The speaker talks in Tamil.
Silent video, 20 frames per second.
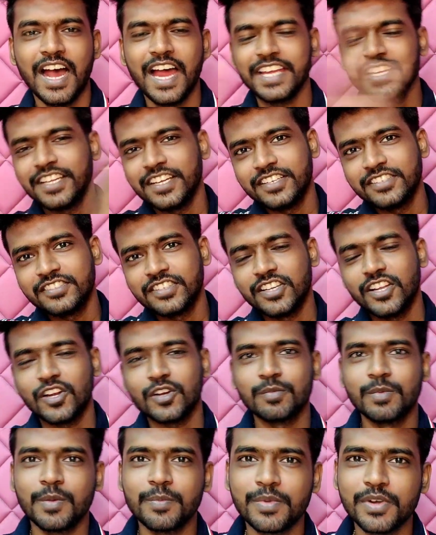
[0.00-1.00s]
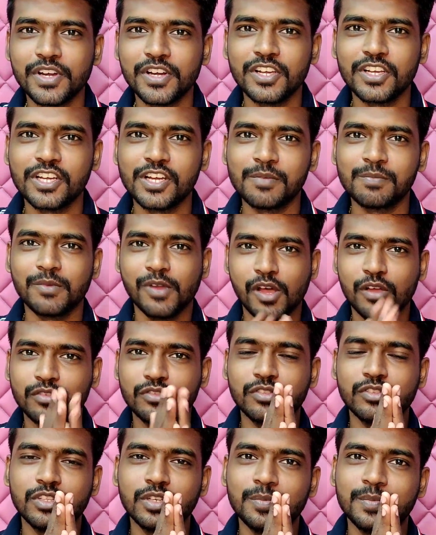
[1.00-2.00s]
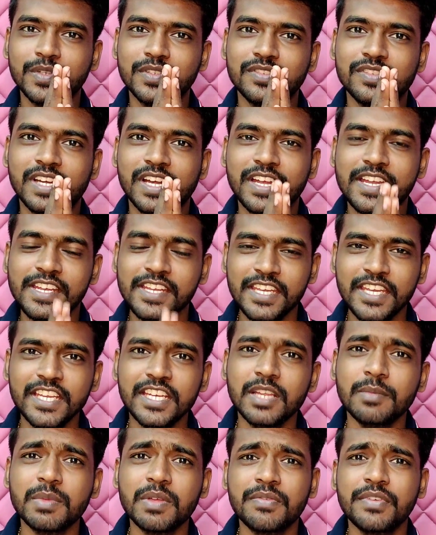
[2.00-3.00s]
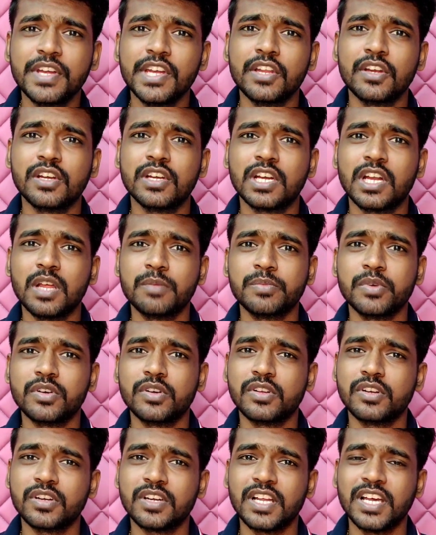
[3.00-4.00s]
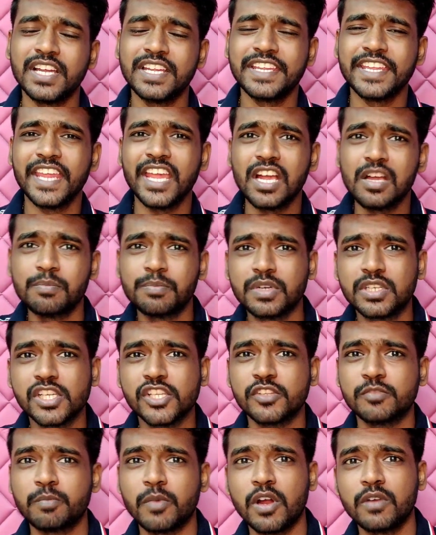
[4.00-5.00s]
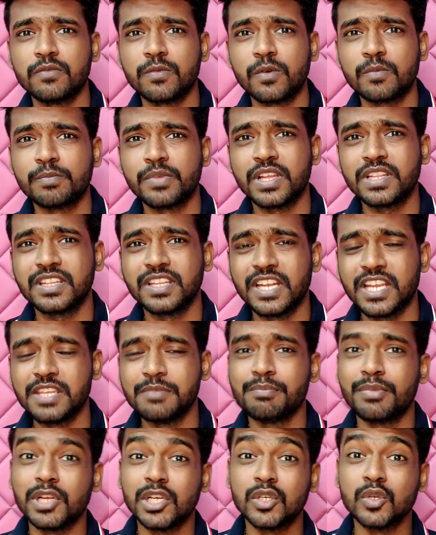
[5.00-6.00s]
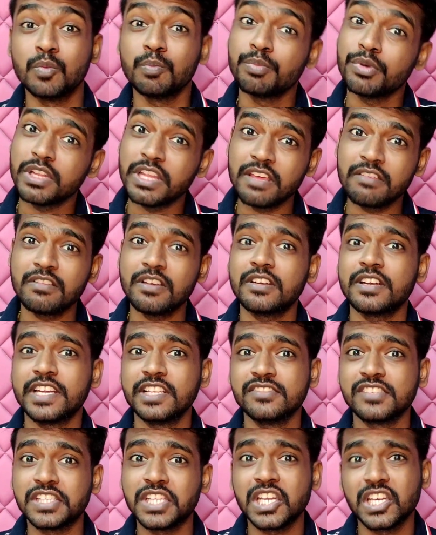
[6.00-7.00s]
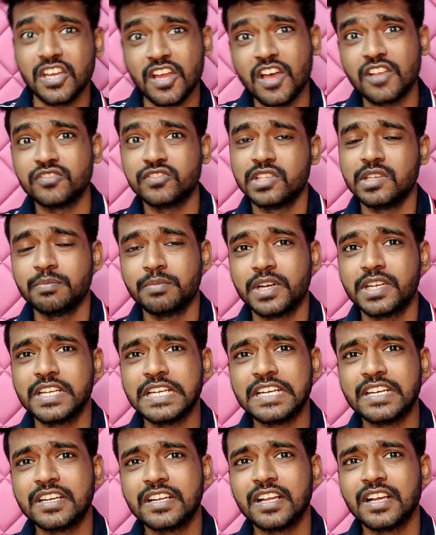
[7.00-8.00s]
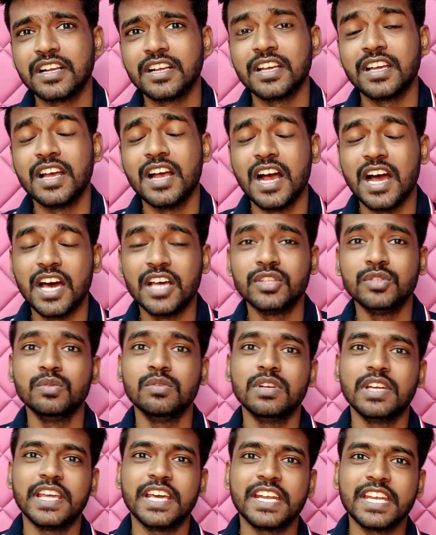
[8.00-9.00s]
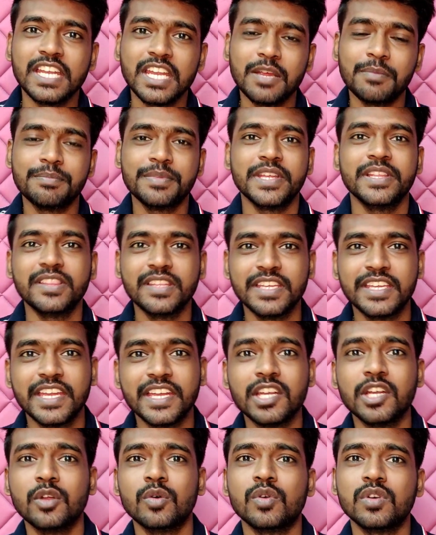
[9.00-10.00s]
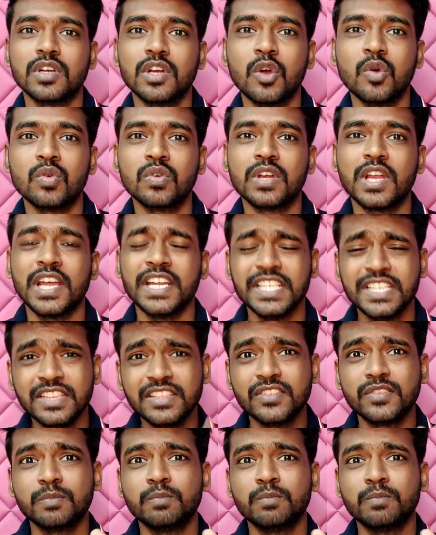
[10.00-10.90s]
ஹாய் கைஸ் எல்லாருக்குமே இப்போ வணக்கம் நான் சுந்தர் பேசுகிறேன் இன்றைக்கி நம்ம வீடியோவில் என்ன பார்க்குறோன்னா ஏகப்பட்ட ஸ்மார்ட் ஃபோன் பார்த்தீங்கன்னா இப்போலாம் முப்பதாயிரரூவா ரேஞ்சுக்கு தான் லான்ச்சே பண்ணிகிட்டு இருக்காங்க அதுவும் நிறையா பேர்த்துக்கு என்ன ஒரு டவுட்னா இந்த